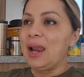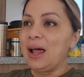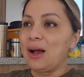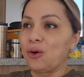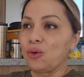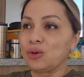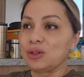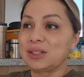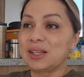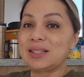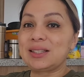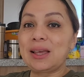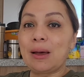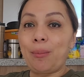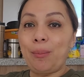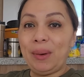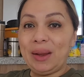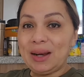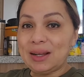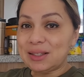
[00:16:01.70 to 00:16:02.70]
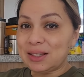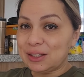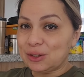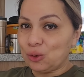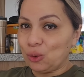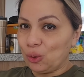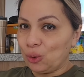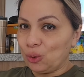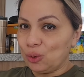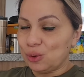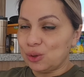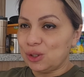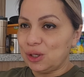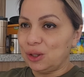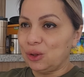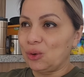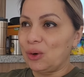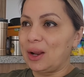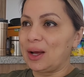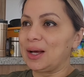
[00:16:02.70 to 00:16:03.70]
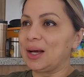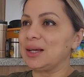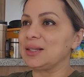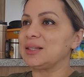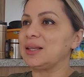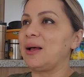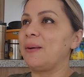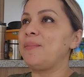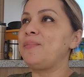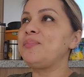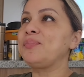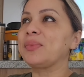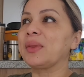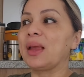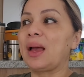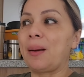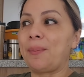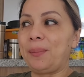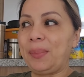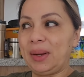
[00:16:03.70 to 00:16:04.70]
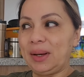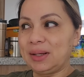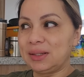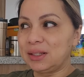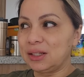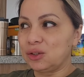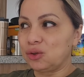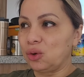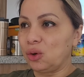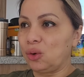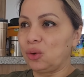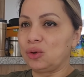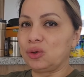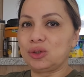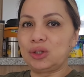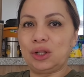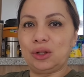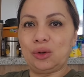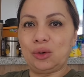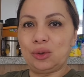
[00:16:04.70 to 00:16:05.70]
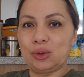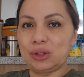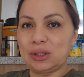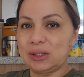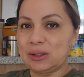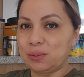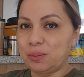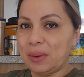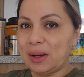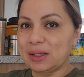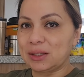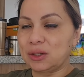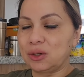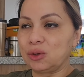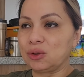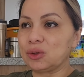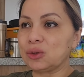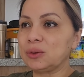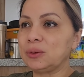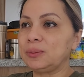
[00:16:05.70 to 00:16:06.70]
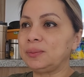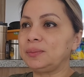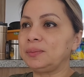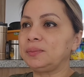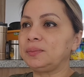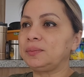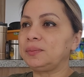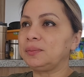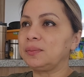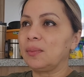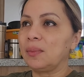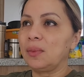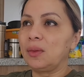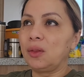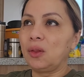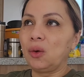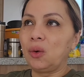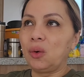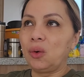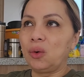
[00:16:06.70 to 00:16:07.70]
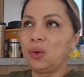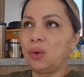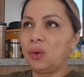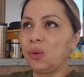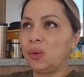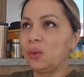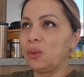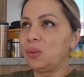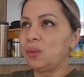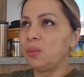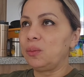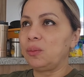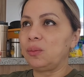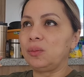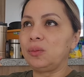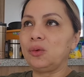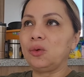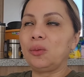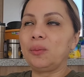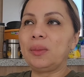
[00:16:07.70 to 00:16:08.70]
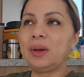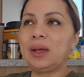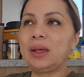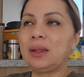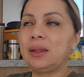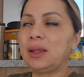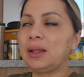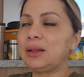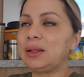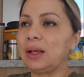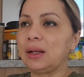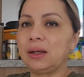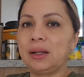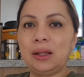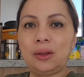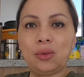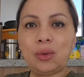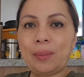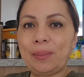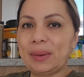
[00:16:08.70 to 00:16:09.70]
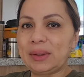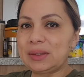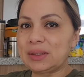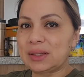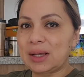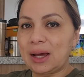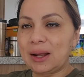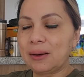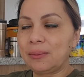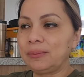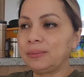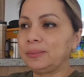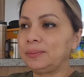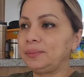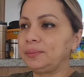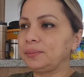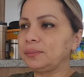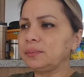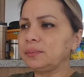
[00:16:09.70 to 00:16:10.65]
La cosa es que apenas estoy conociendo la casa, apenas estoy conociendo los espacios, no, no me he detenido a pensar